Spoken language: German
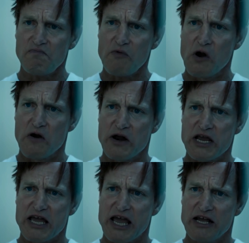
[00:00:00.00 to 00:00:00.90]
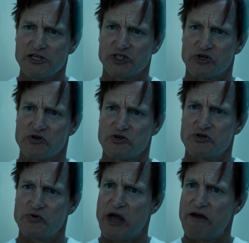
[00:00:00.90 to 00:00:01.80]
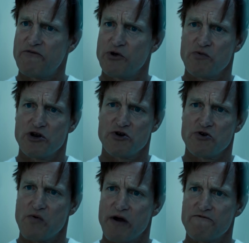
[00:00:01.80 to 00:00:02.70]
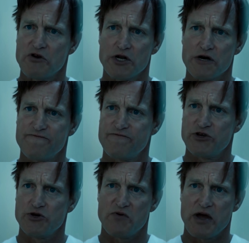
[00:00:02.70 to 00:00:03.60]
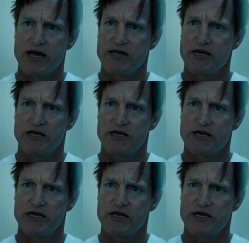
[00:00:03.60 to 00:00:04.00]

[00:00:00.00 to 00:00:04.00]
da sagt Tom Hardys Charakter, was erzählst du da eigentlich für einen Scheiß? Und